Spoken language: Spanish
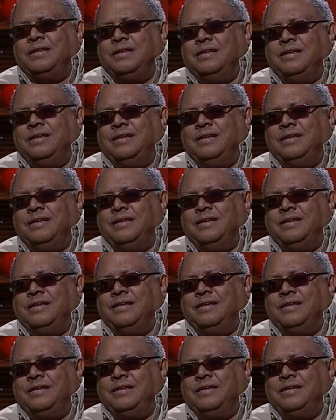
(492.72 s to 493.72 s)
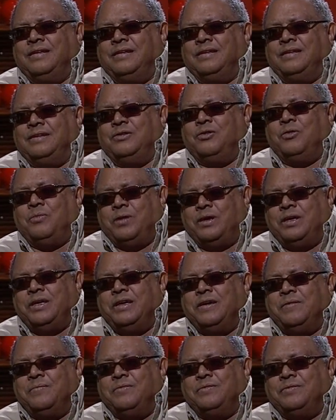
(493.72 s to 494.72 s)
eh, nos
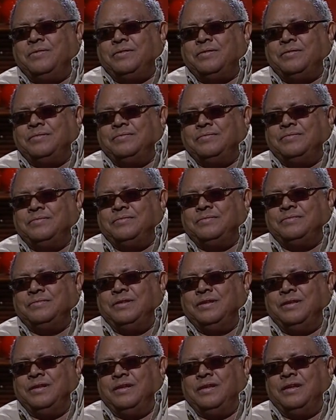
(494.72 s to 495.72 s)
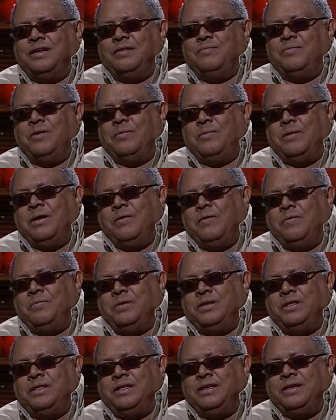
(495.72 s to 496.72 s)
veíamos. Qué linda Él me hablaba a
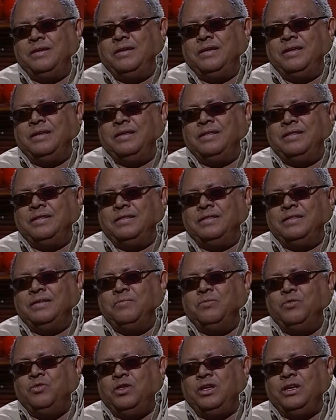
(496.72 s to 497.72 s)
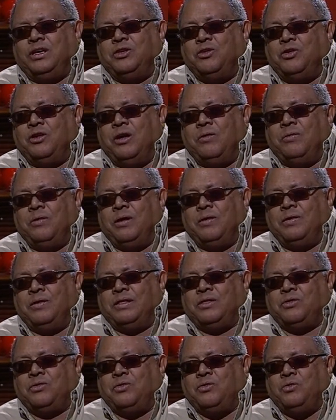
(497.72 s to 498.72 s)
mí de, música y yo le hablaba
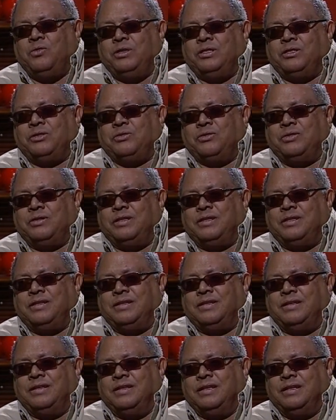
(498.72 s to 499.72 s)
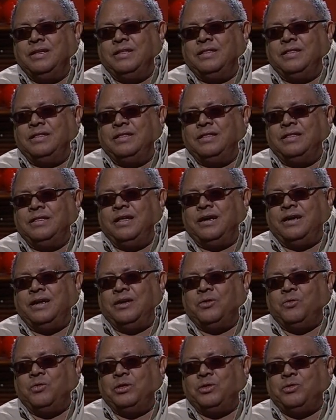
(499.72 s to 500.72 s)
de sus cuentos, de,
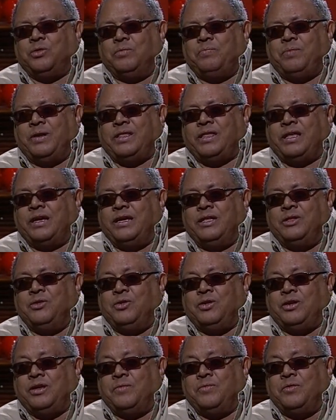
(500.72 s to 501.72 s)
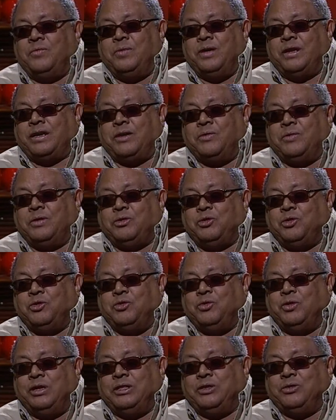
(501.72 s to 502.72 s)
aquel cuento El Perseguidor que a mí me arrebató
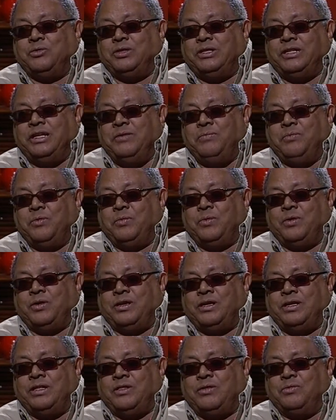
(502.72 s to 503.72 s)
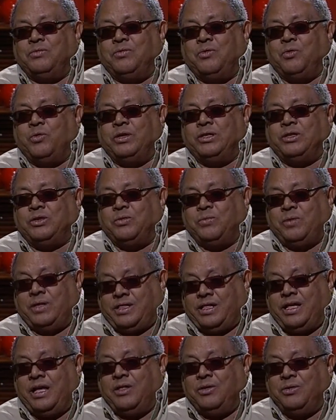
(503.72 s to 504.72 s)
durante un tiempo porque hice un cuento
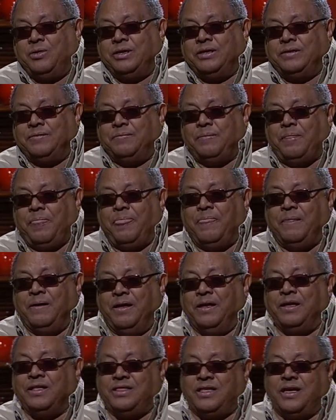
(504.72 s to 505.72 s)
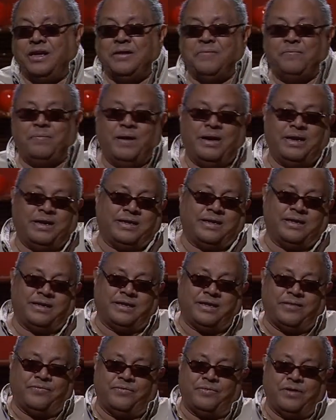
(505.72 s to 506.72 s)
basado en Charlie Parker, en Charlie Parker
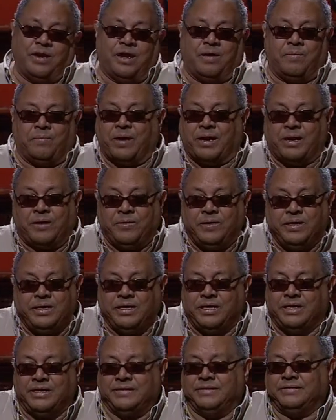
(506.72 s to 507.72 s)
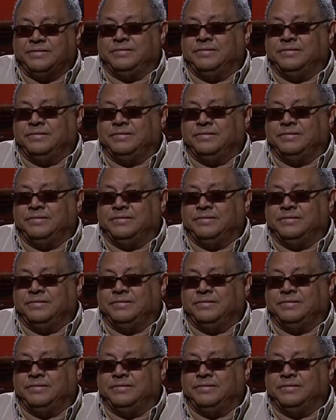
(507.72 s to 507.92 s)
que fue una maravilla.